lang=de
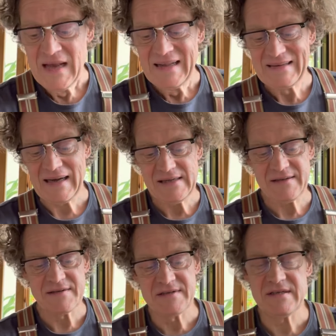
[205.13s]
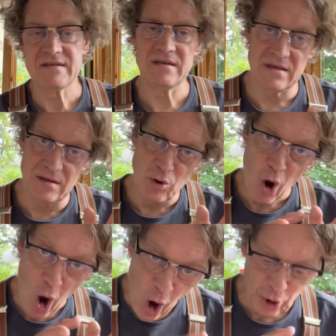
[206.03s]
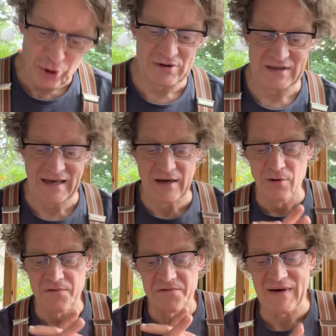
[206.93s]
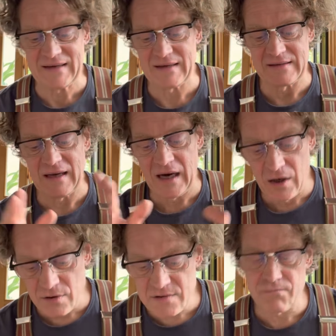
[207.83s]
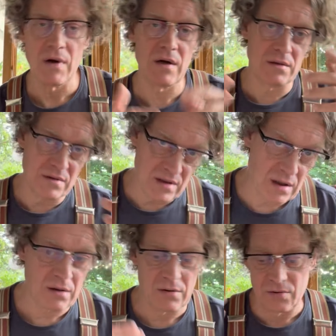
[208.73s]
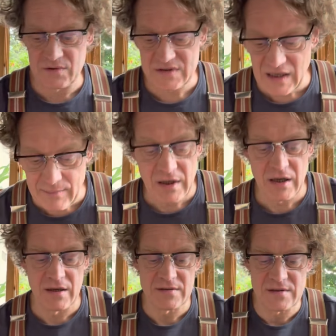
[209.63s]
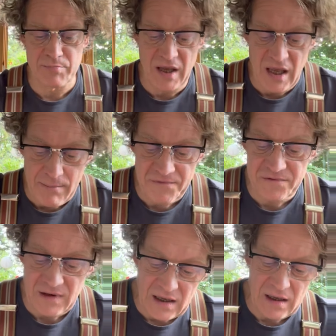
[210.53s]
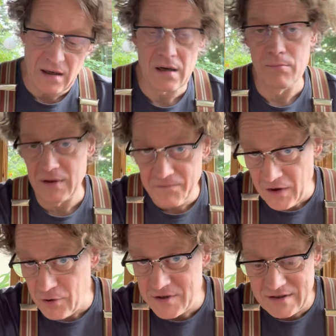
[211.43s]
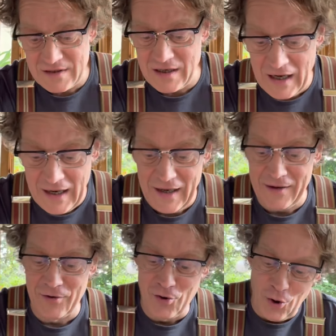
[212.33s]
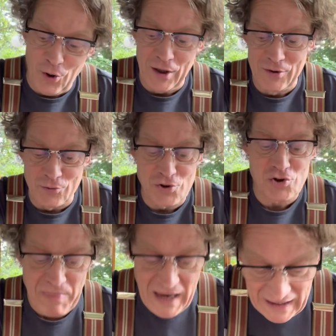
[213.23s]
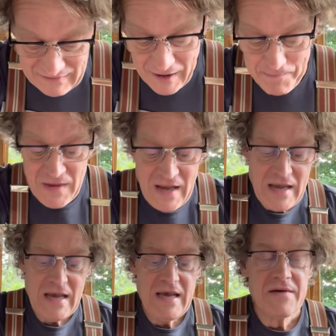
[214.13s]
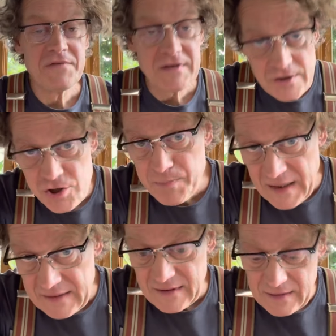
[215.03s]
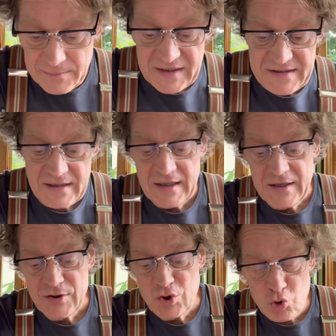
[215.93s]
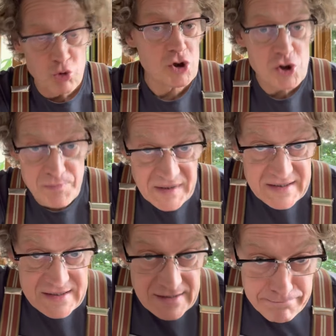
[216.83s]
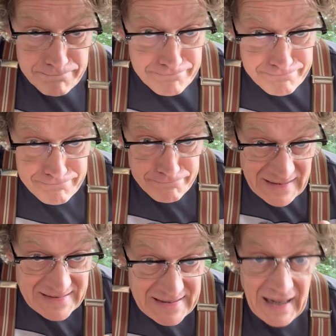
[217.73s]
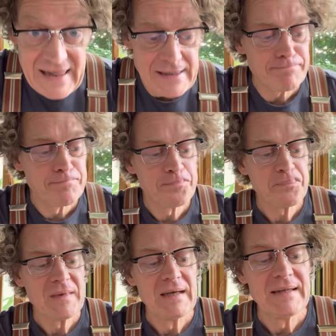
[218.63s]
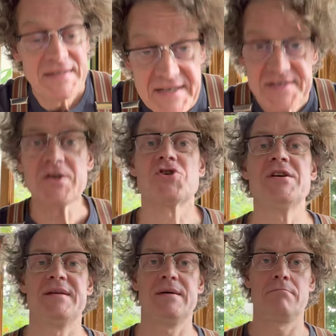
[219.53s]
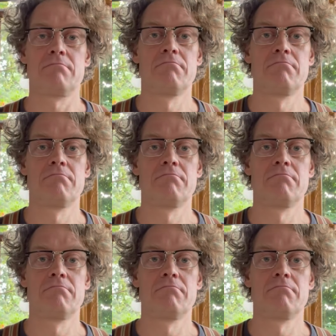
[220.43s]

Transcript: teilten sie sich in Horden auf, wanderten aus, waren Jäger und Sammler, sie bekämpften einander mit Faustkeilen, Keulen und später, viel später mit zugespitztem Metall. Diese Geschichte